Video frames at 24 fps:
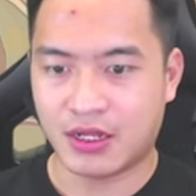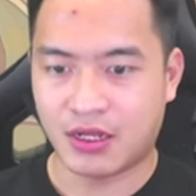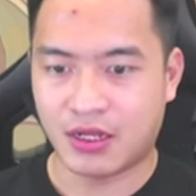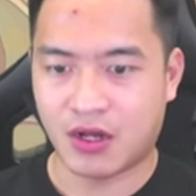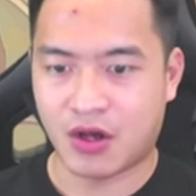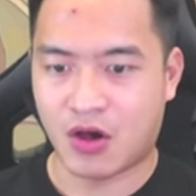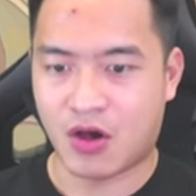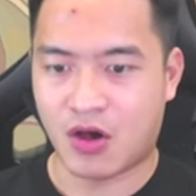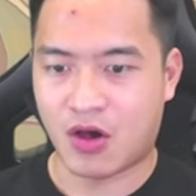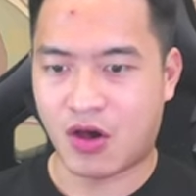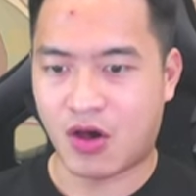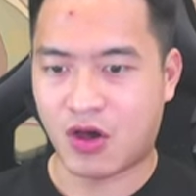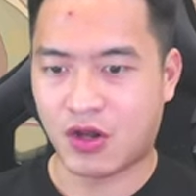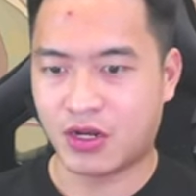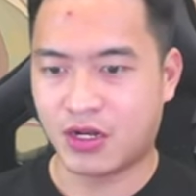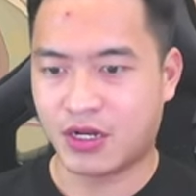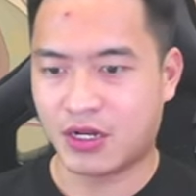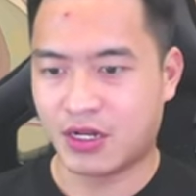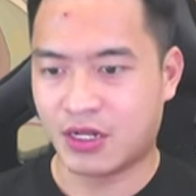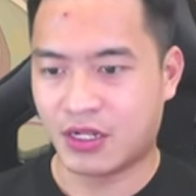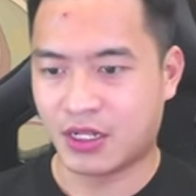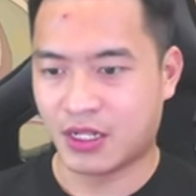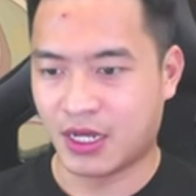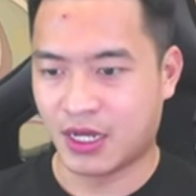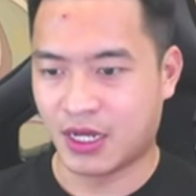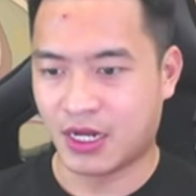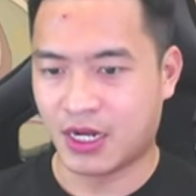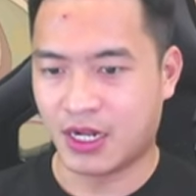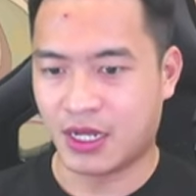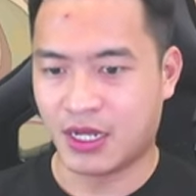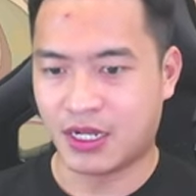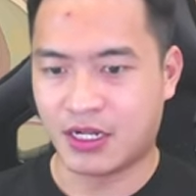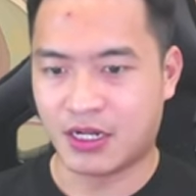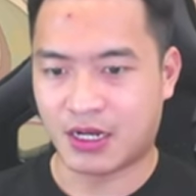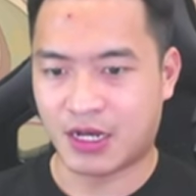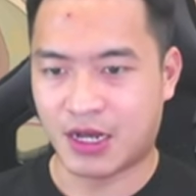còn Ê,
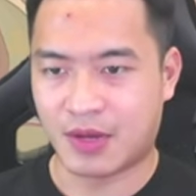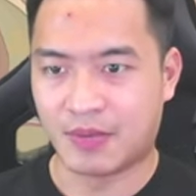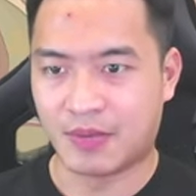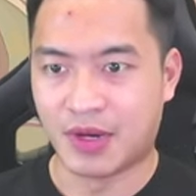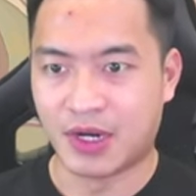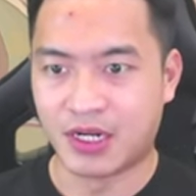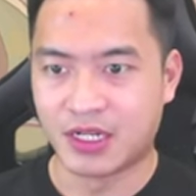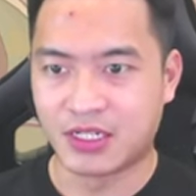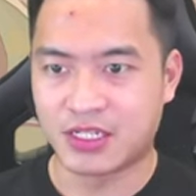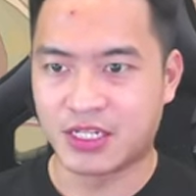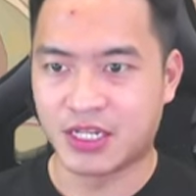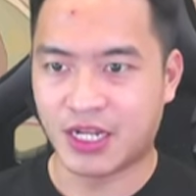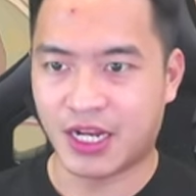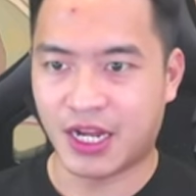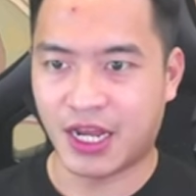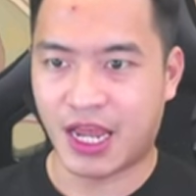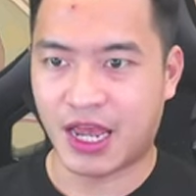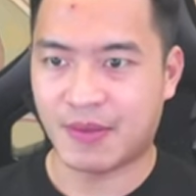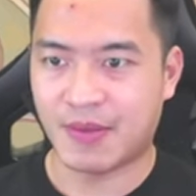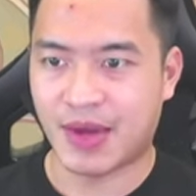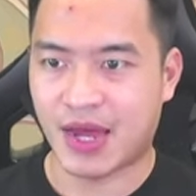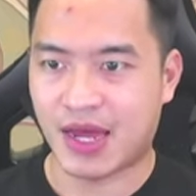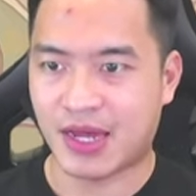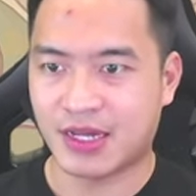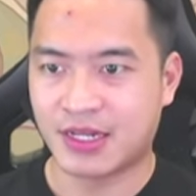lên được cả mớ lực chiến anh em ạ